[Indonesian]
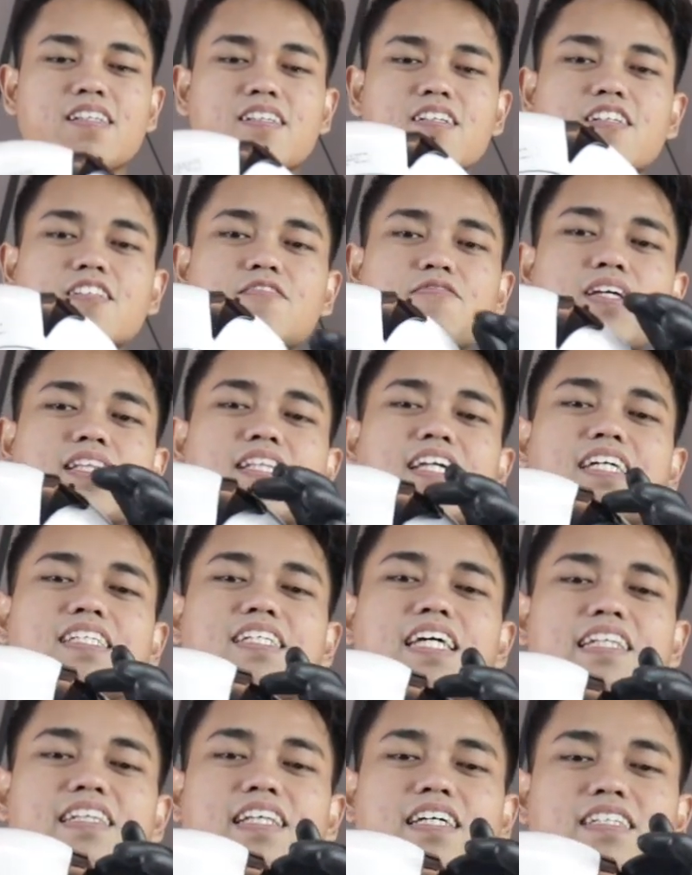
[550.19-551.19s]
Terus
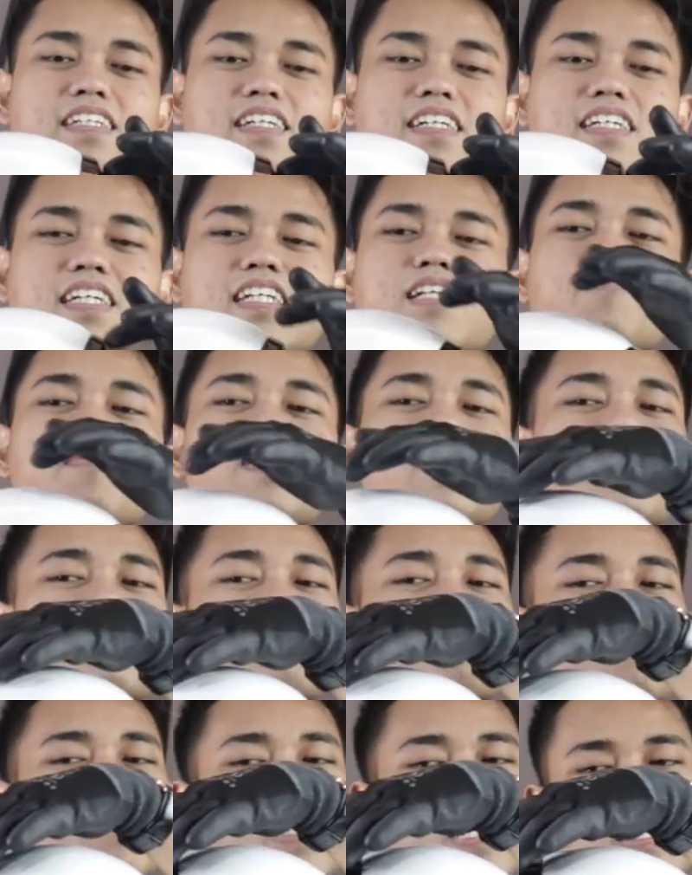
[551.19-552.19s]
ventilasi atasnya ini
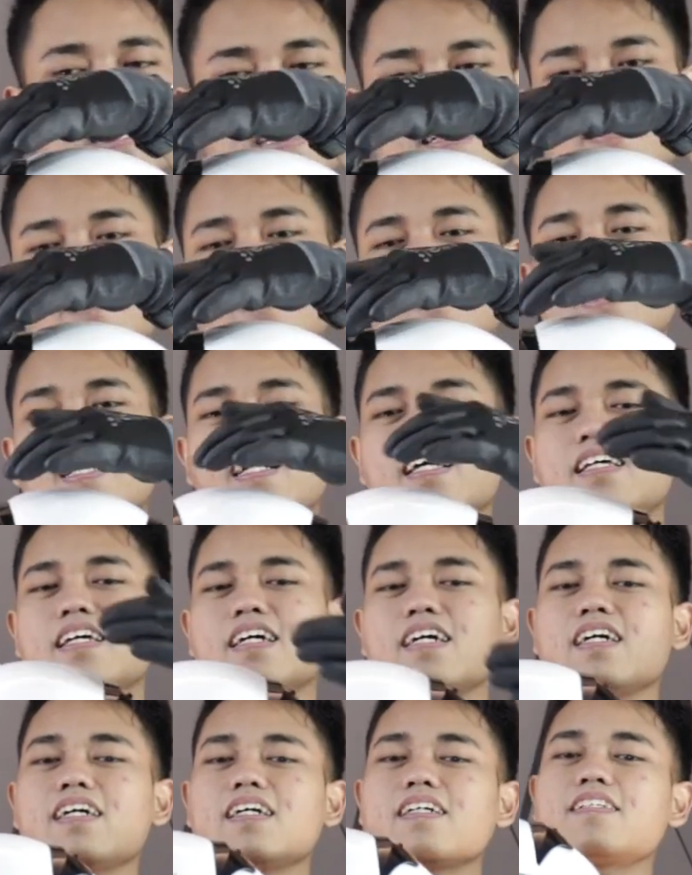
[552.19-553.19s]
mirip banget
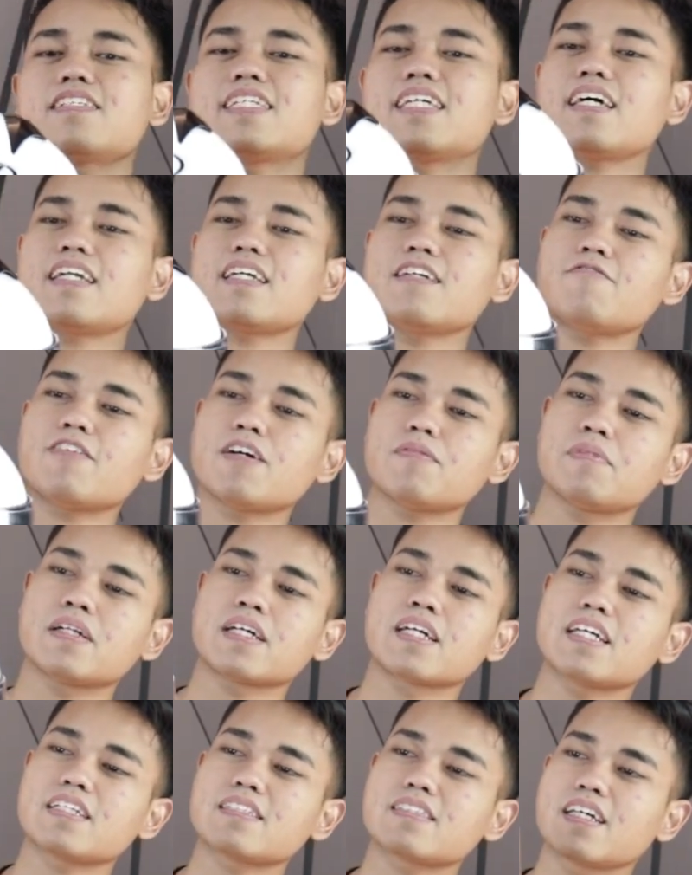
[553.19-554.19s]
kayak seri
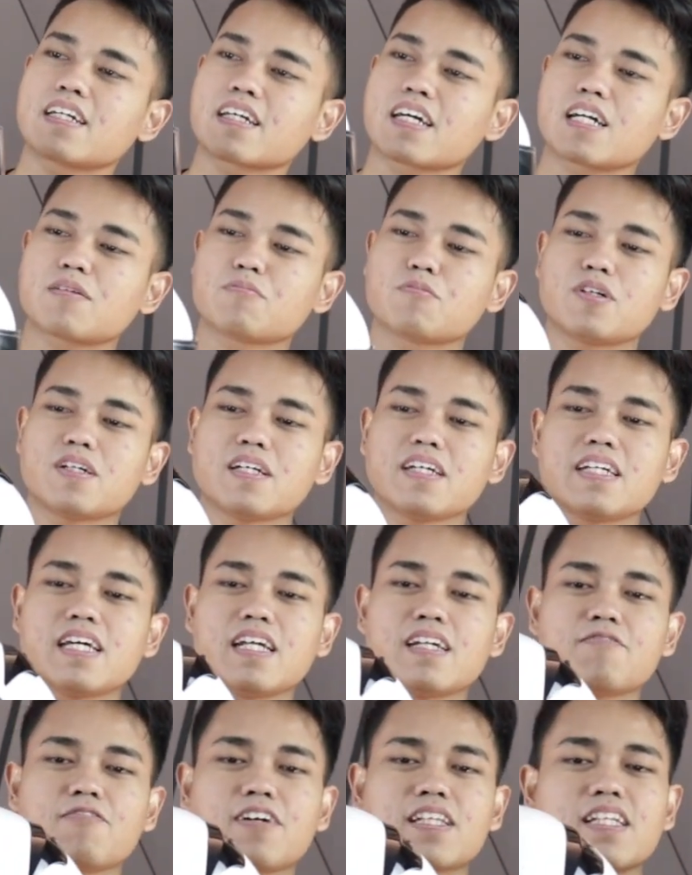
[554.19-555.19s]
fiberglass dan karbonnya
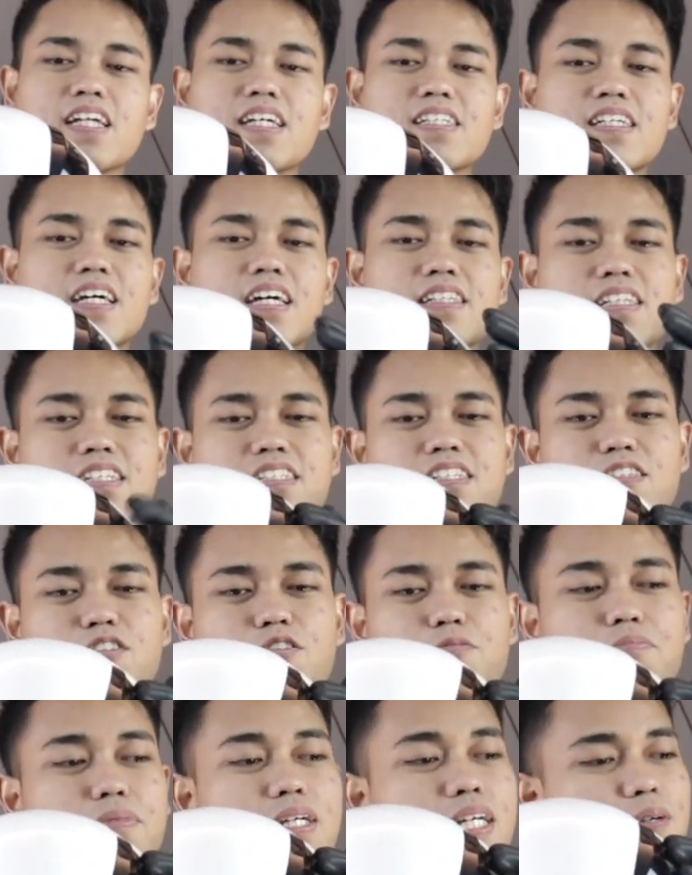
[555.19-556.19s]
dan ventilasi atasnya
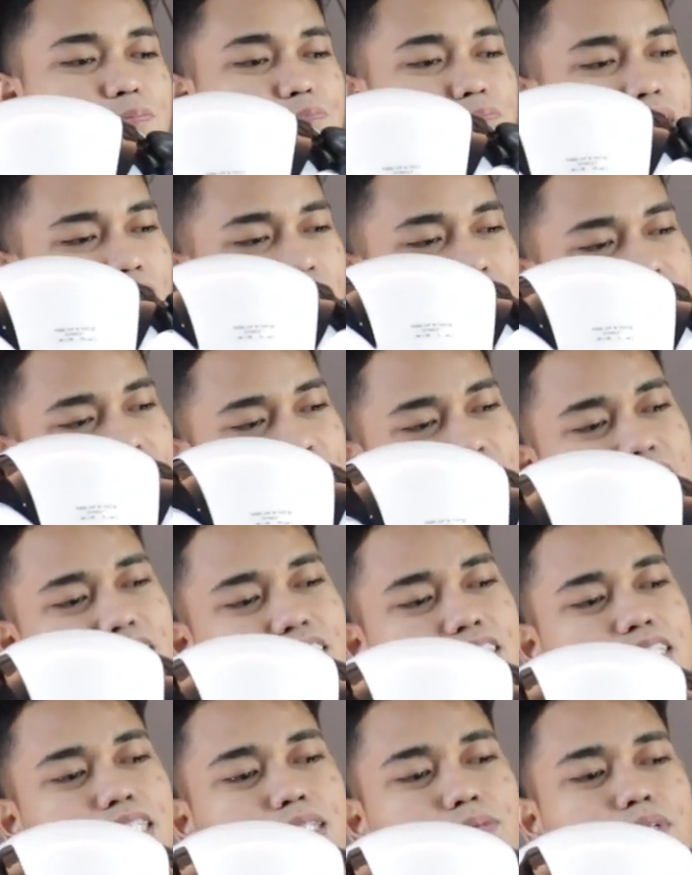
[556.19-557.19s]
itu mirip banget kayak
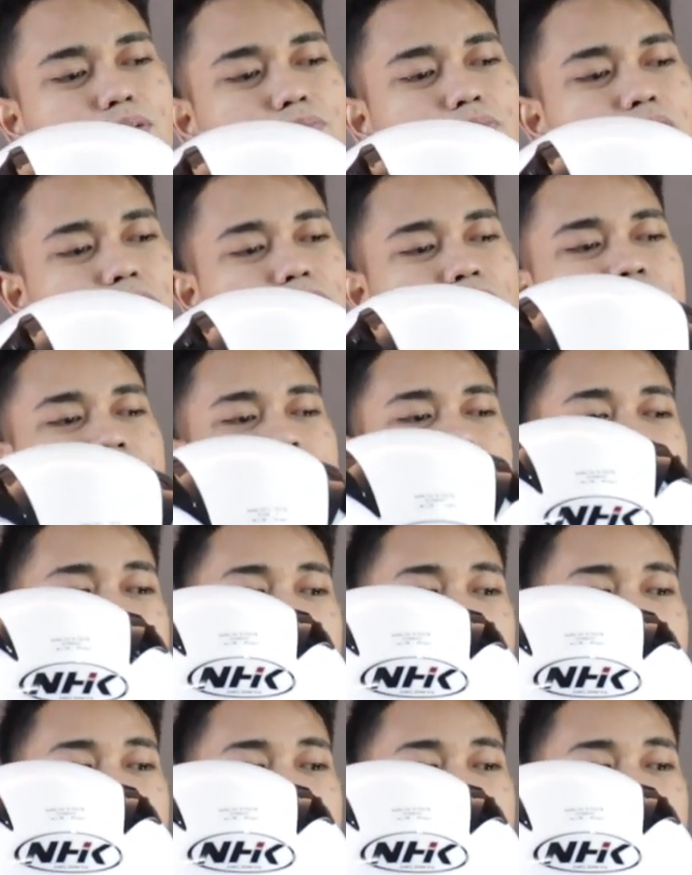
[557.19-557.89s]
CGB Prime.